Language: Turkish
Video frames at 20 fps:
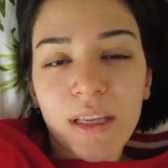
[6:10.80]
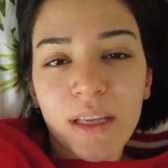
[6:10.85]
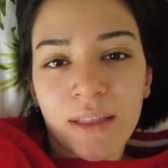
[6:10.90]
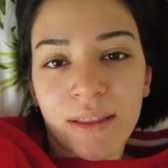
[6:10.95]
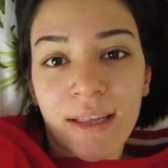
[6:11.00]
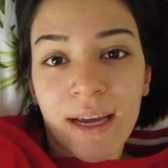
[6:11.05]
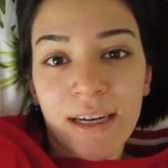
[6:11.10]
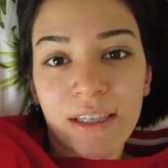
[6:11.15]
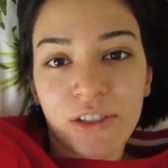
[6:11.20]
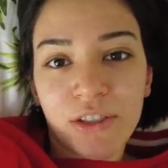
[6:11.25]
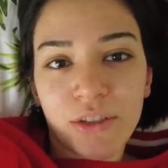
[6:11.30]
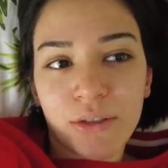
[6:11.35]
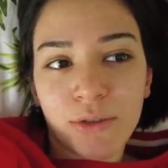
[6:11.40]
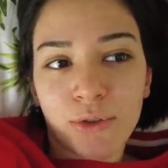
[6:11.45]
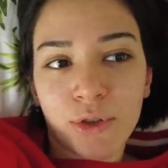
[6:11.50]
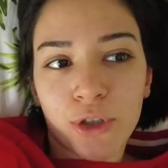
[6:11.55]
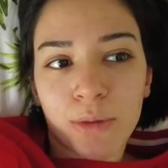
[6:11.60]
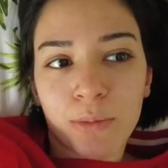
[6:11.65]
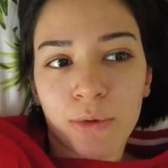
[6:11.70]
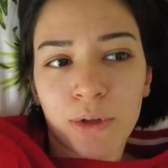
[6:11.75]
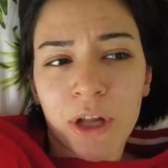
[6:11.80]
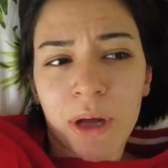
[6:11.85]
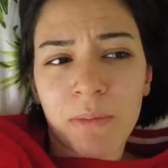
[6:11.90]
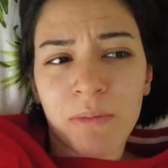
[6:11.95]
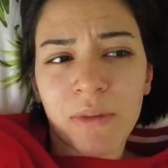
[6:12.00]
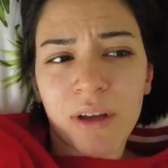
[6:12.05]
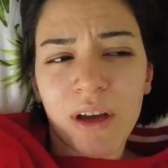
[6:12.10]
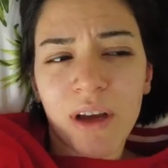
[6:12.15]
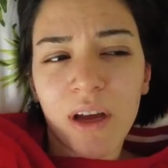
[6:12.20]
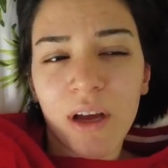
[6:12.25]
Ders çalışıyorum
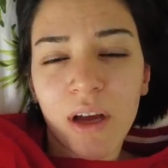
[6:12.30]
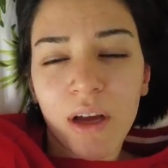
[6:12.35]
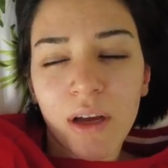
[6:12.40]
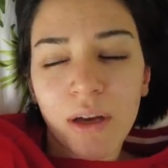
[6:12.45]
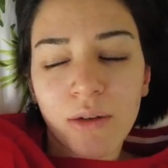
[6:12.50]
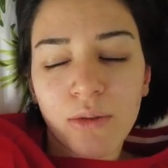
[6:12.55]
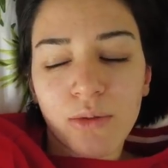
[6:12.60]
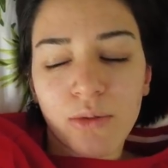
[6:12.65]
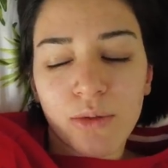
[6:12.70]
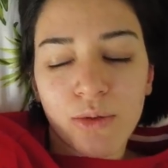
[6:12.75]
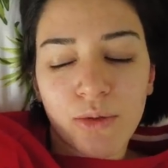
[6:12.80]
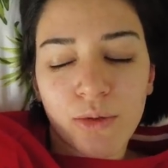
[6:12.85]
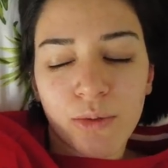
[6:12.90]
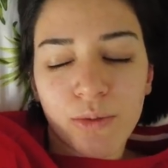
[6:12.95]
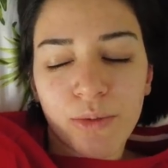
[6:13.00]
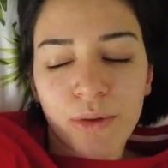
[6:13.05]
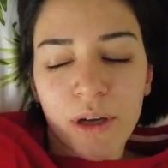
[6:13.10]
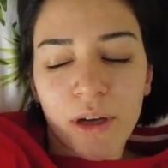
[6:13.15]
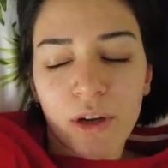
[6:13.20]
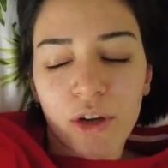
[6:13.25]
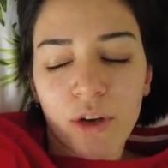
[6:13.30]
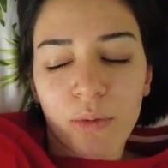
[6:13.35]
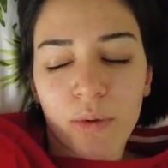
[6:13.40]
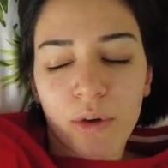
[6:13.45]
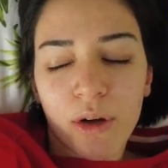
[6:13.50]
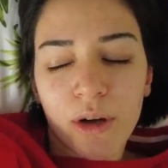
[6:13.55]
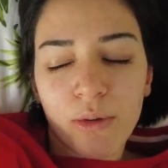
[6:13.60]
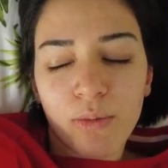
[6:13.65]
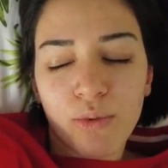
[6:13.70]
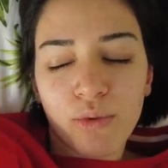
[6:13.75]
odamda. Uykum geliyor
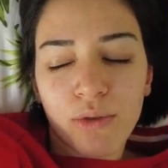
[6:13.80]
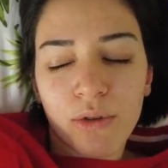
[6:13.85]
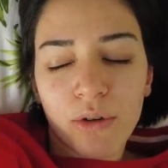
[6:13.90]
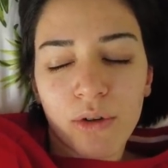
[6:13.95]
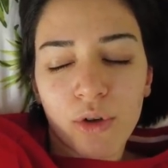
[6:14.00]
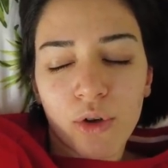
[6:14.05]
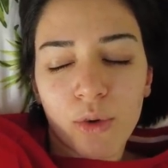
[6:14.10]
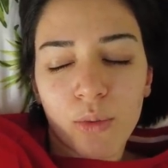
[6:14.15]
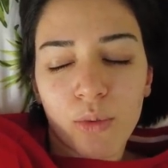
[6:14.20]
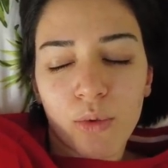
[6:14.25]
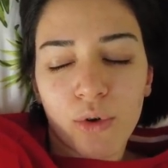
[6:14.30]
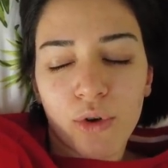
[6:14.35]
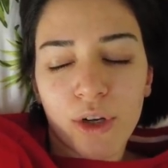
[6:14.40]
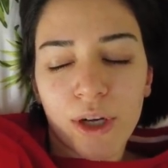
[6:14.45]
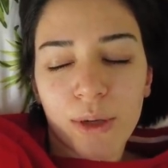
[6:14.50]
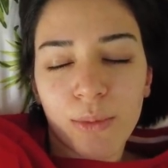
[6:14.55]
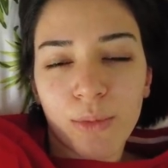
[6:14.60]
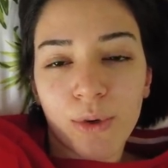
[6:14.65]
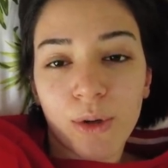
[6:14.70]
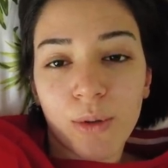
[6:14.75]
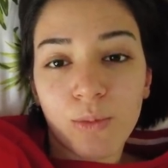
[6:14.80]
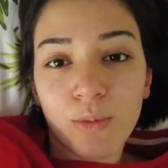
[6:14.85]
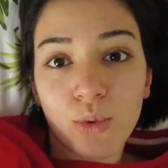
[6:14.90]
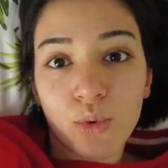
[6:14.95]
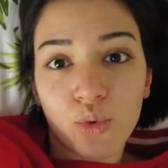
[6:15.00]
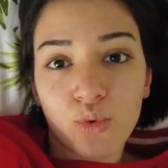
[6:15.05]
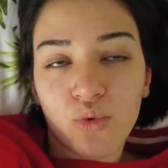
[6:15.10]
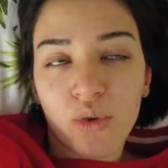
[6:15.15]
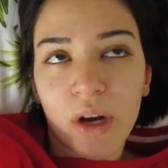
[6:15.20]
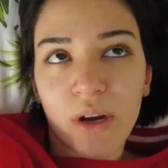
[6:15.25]
böyle bunalıyorum okuyamıyorum.
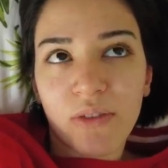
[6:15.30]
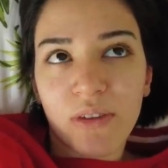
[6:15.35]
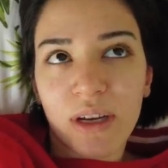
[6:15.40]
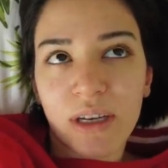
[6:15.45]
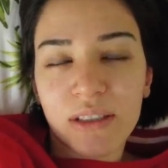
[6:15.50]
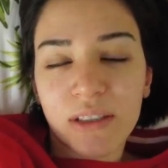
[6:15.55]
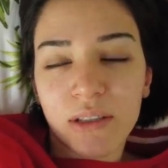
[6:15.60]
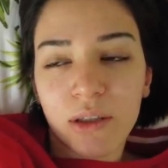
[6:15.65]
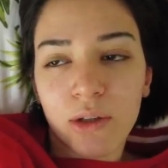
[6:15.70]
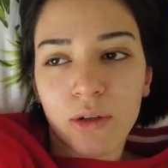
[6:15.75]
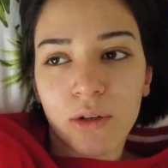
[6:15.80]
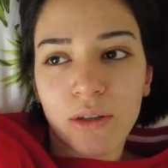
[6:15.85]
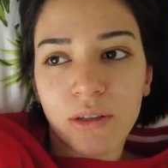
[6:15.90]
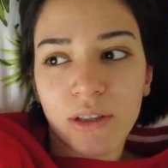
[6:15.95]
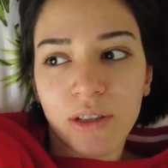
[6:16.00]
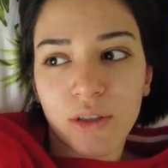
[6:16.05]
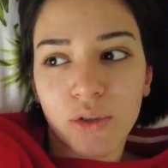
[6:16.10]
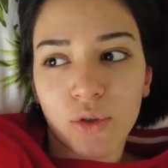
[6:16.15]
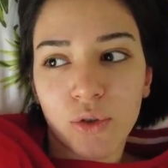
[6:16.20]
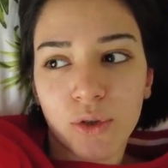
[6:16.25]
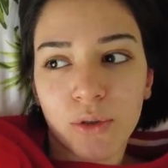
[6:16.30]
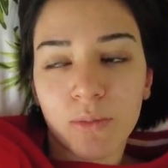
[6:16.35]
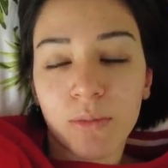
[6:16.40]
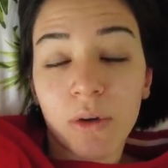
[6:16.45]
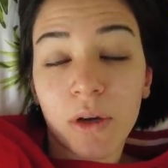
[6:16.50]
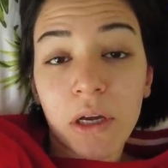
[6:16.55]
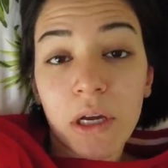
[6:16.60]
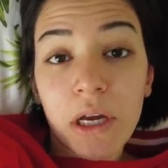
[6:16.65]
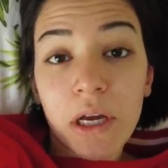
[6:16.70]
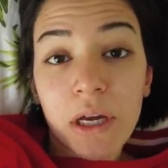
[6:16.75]
Mutfağa veya salona geçiyorum.
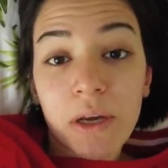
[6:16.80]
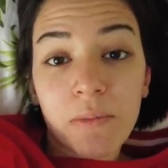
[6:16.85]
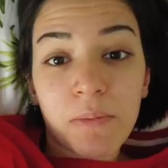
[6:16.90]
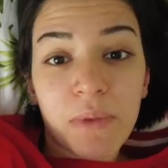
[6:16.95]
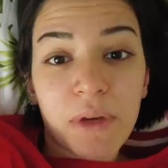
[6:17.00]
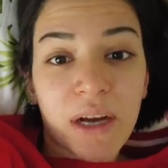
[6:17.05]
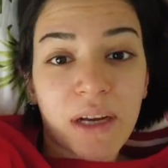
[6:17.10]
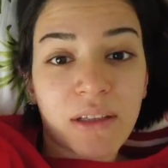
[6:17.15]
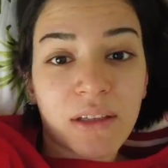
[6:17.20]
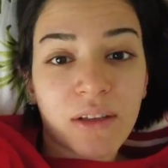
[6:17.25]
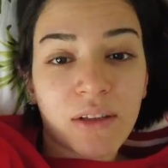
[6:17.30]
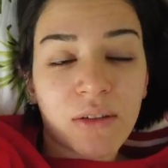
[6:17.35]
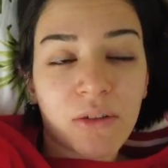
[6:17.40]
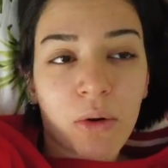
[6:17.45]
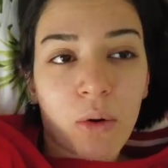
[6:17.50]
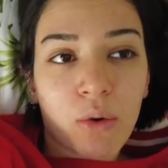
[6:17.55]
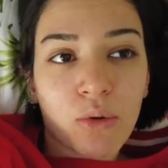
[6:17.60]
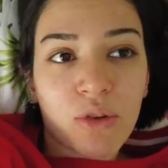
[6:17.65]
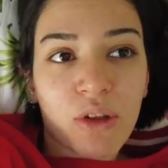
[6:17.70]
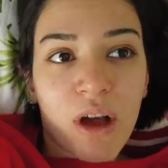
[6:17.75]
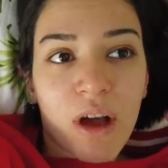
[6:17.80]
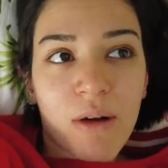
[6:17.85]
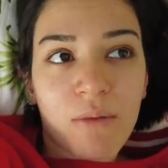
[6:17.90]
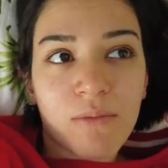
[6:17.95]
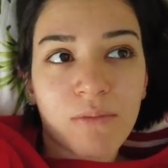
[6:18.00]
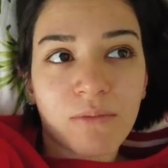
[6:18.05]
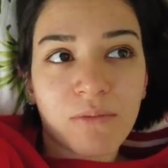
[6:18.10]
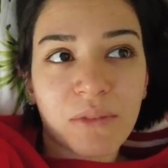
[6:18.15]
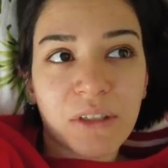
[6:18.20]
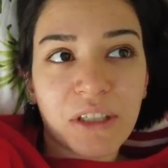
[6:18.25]
Bir anda
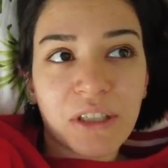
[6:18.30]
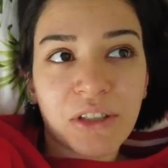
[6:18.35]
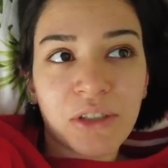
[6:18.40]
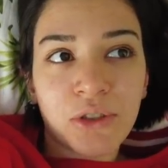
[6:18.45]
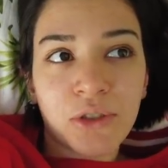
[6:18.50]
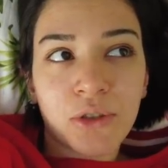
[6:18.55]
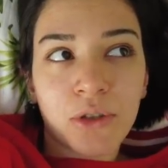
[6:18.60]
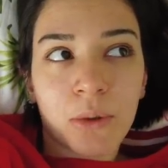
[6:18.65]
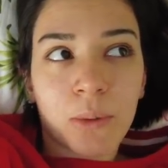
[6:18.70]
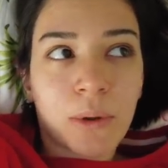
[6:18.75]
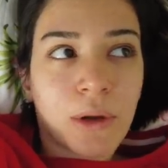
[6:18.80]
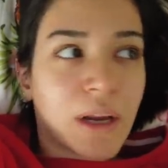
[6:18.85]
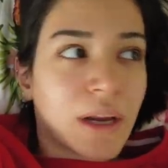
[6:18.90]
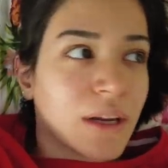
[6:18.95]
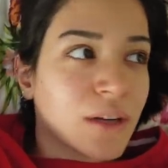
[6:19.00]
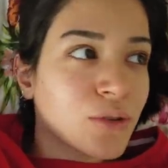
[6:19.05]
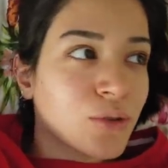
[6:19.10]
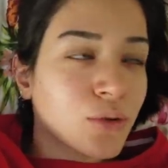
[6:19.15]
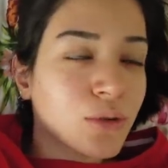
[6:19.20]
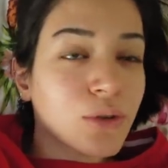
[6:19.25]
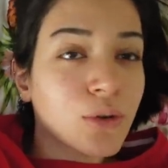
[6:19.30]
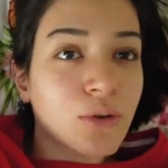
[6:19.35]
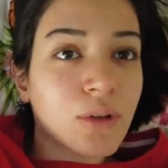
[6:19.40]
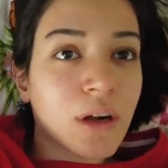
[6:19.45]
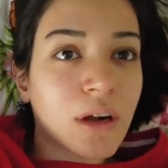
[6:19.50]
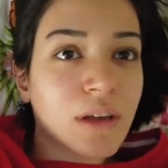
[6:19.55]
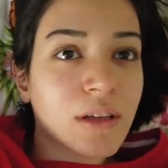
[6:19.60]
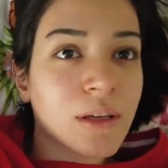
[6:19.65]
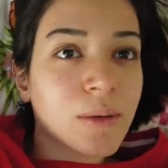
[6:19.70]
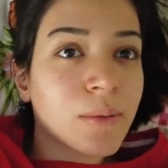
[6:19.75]
odam değişiyor böyle hani çok iyi
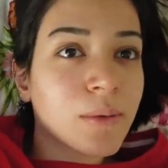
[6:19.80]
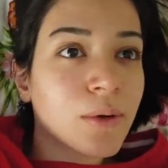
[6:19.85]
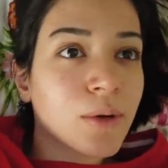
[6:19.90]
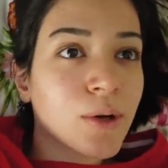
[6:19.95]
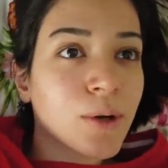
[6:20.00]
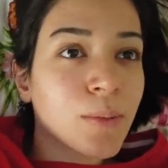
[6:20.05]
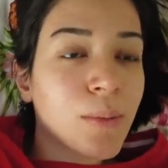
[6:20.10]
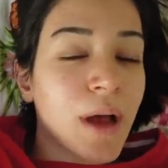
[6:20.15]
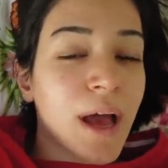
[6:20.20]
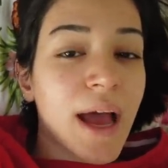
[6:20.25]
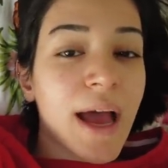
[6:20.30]
haklanabiliyorum